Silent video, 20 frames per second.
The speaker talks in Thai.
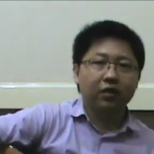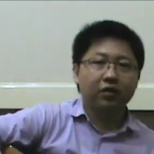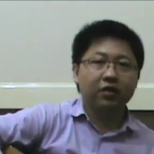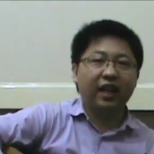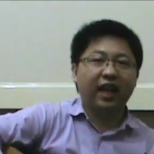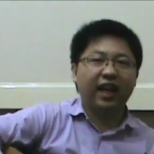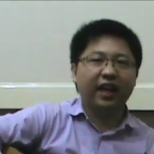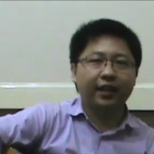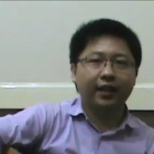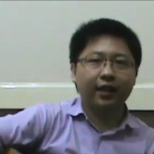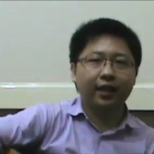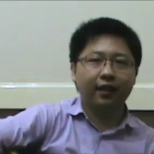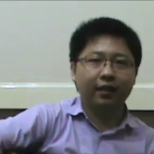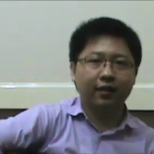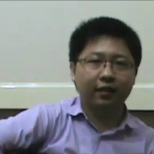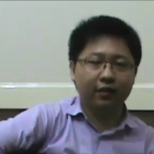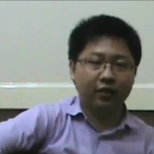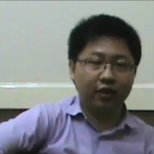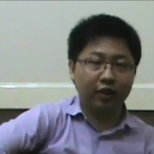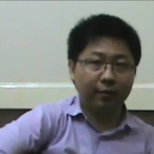สายเนี่ย
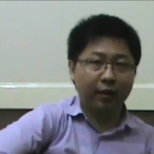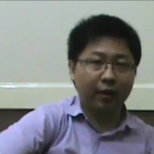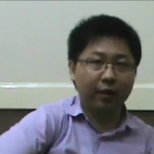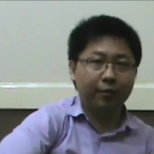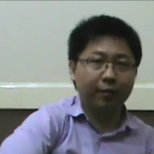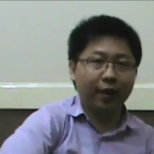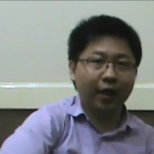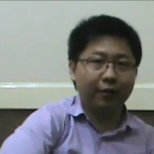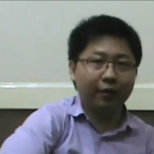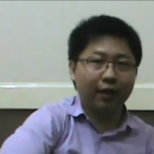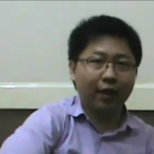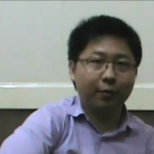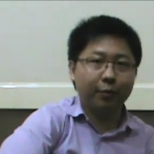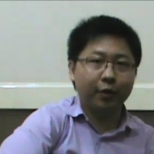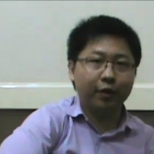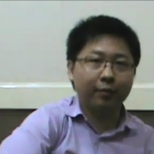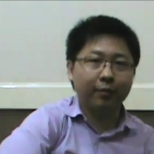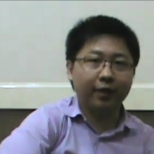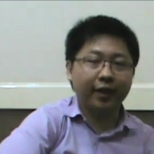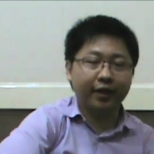ซื้อใหม่เวลาเปลี่
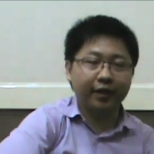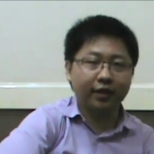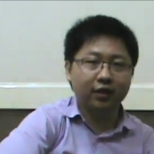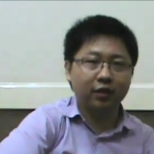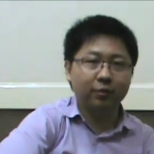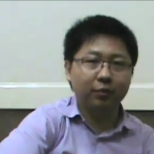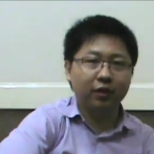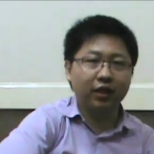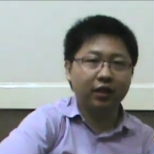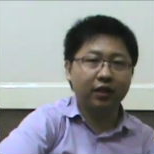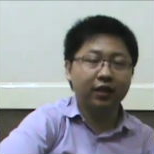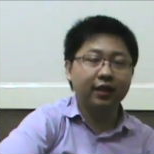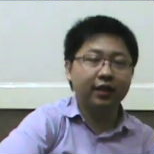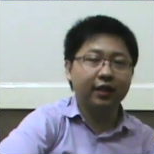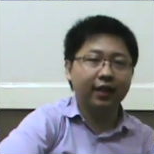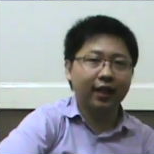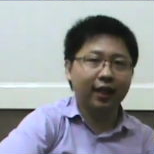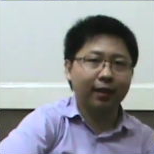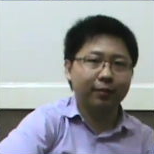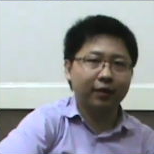ยนใหม่ก็จะมียืด
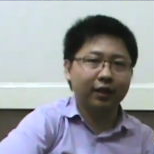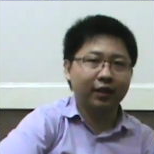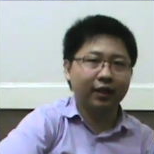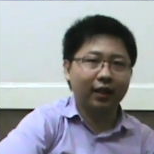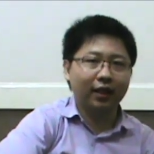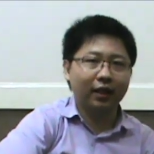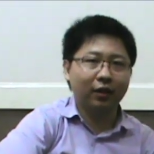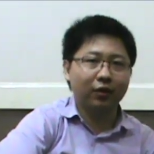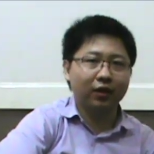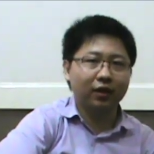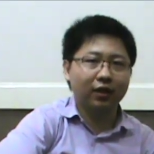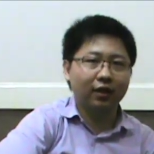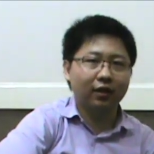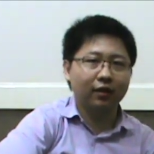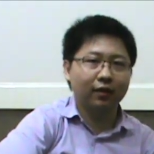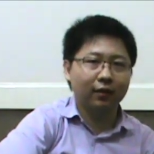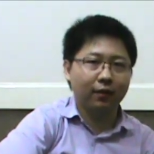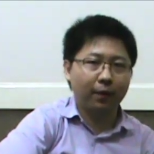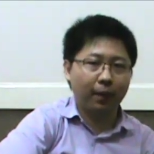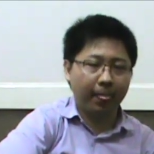นะครับดังนั้นเราก็ต้อง
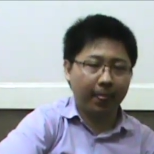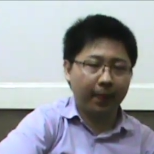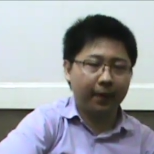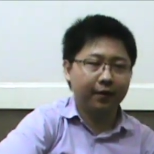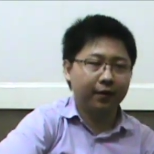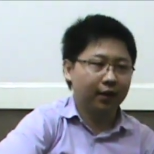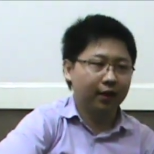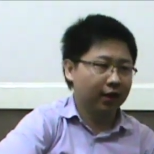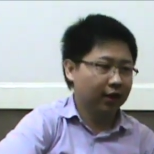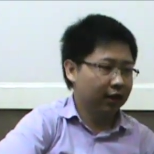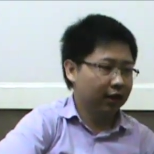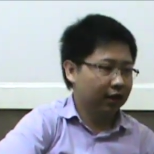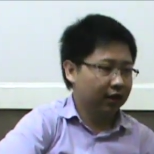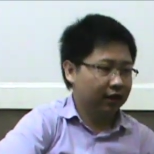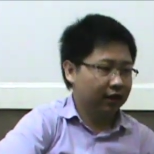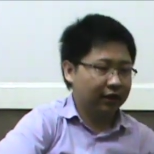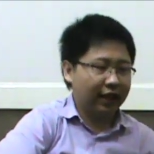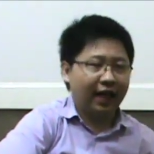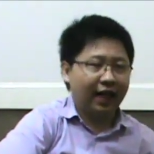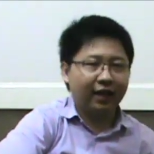
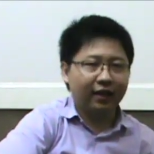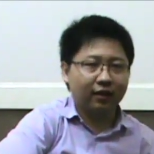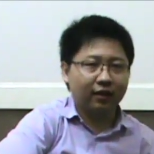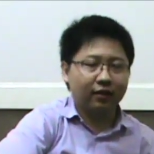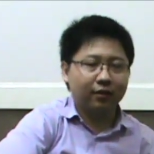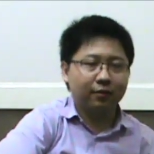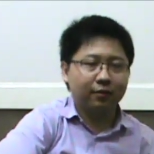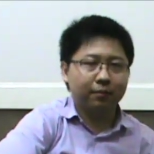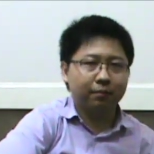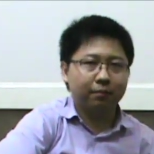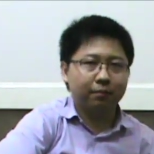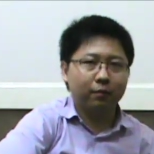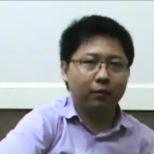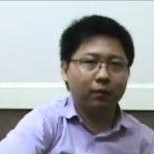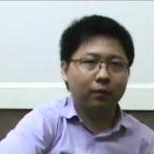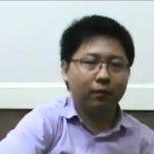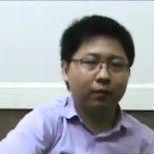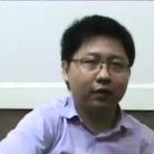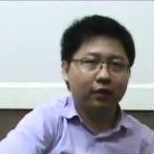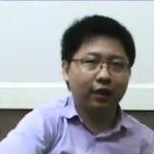ตั้ง
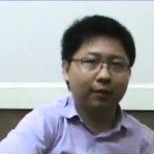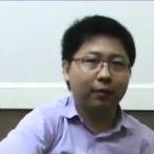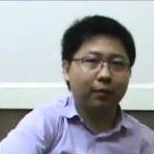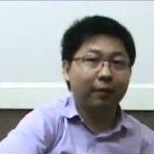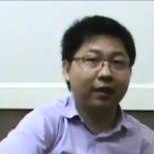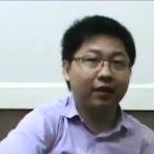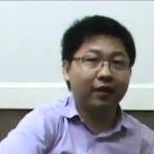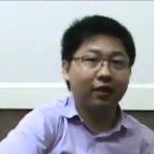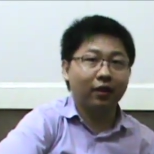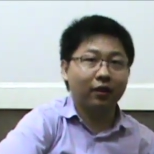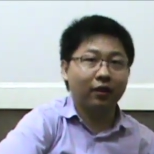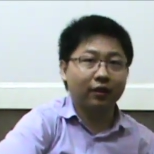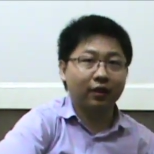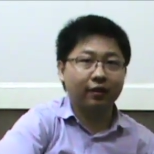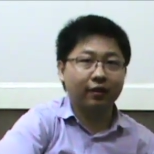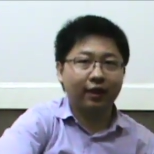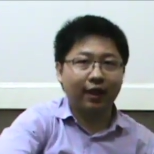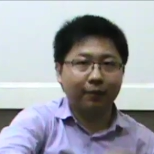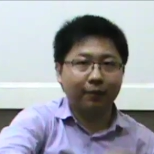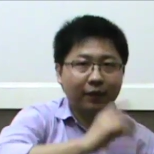สักประมาณ
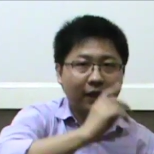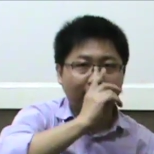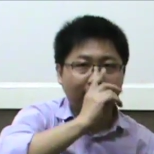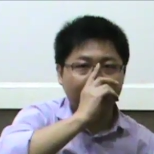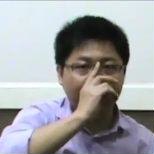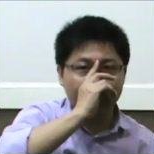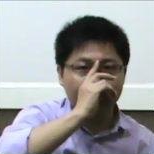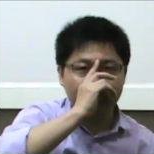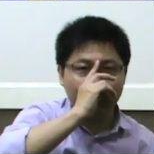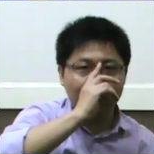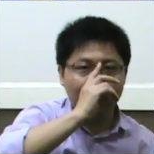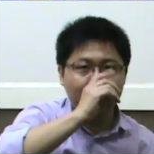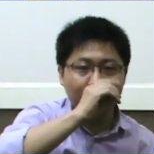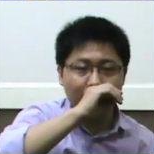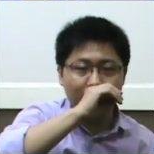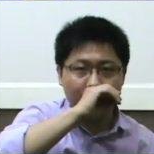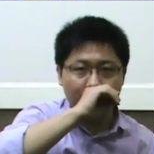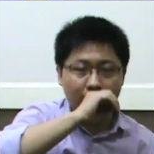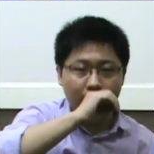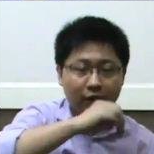2-3 ครั้งก็จะเริ่มอ
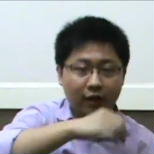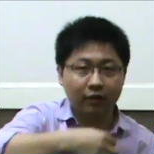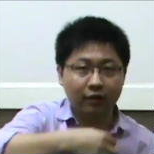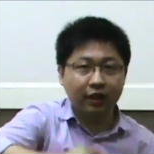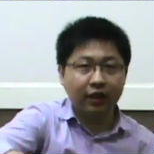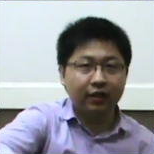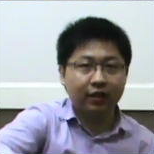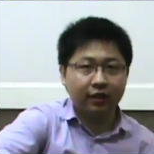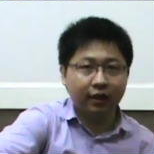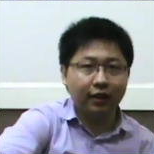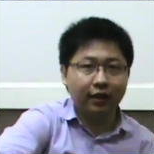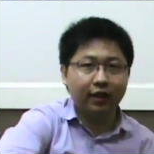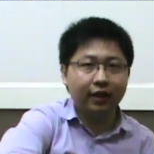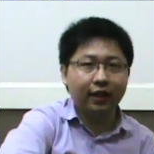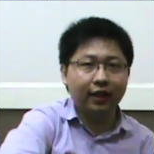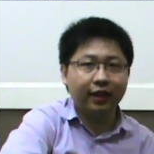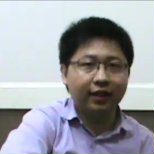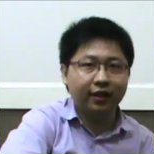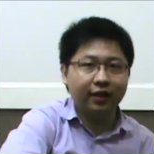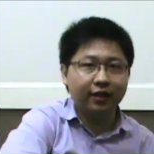ยู่ตัวแล้วยิ่งถ้ายิ่ง
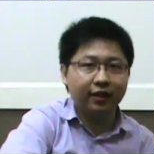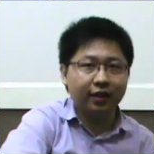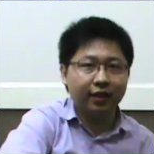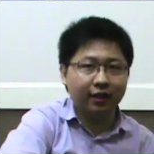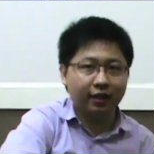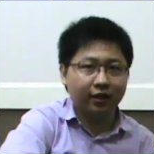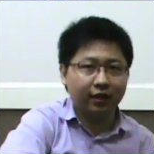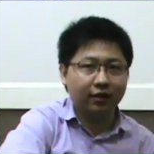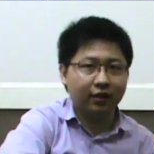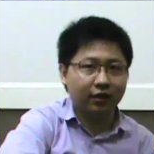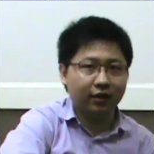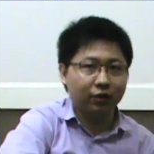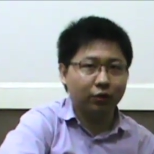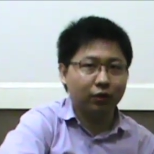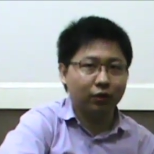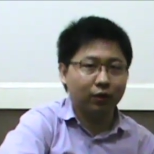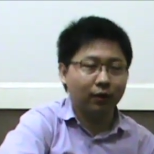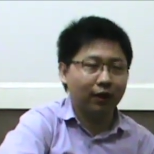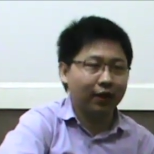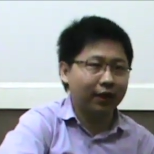เล่นเยอะๆก็จะอยู่
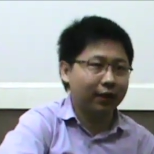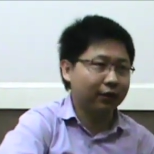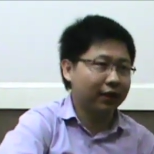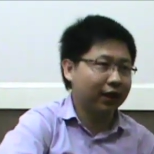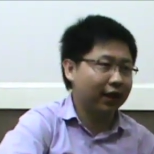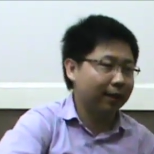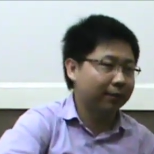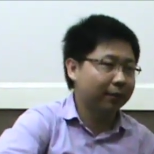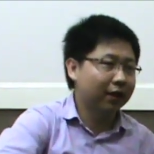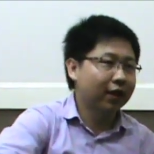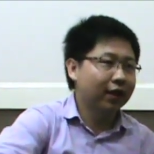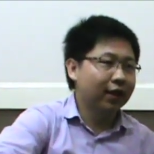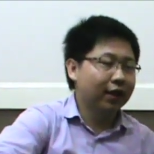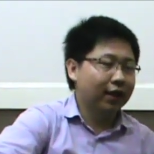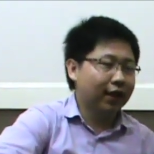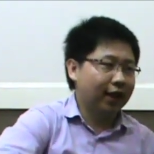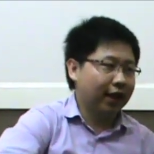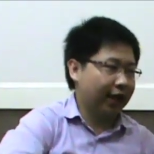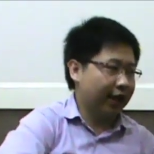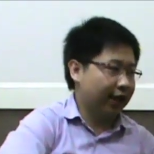ตัวเร็วนะครับ
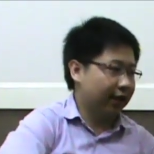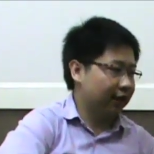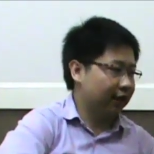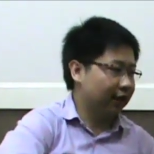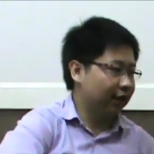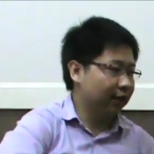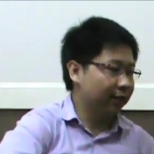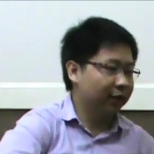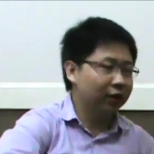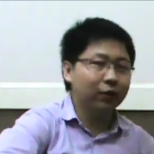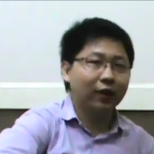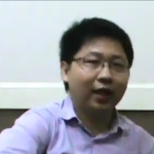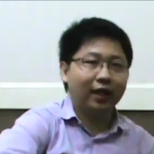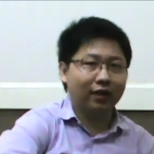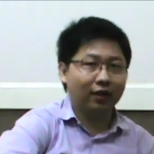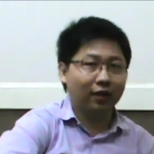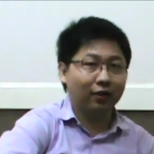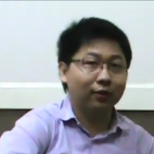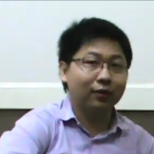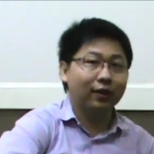ทีนี้มาดูขั้น
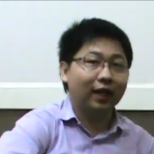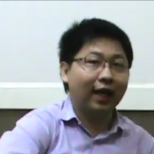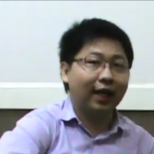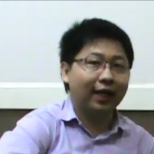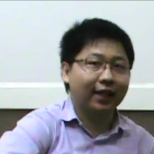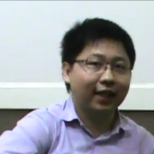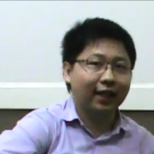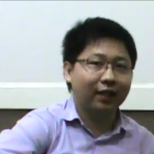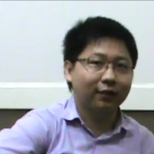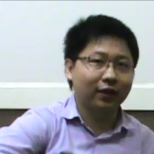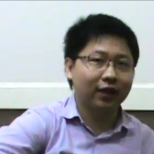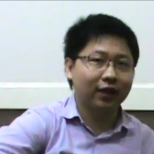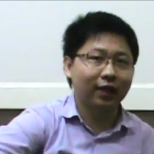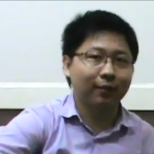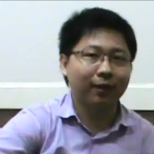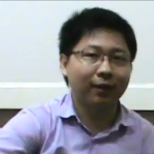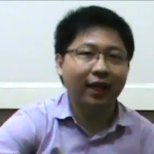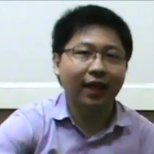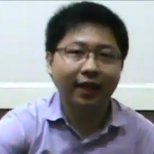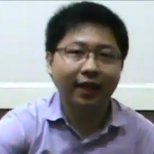ตอนสุดท้ายกันว่า
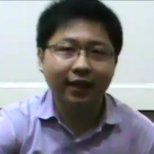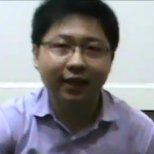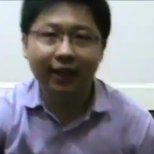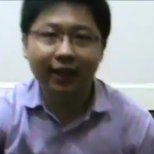ทำอะไร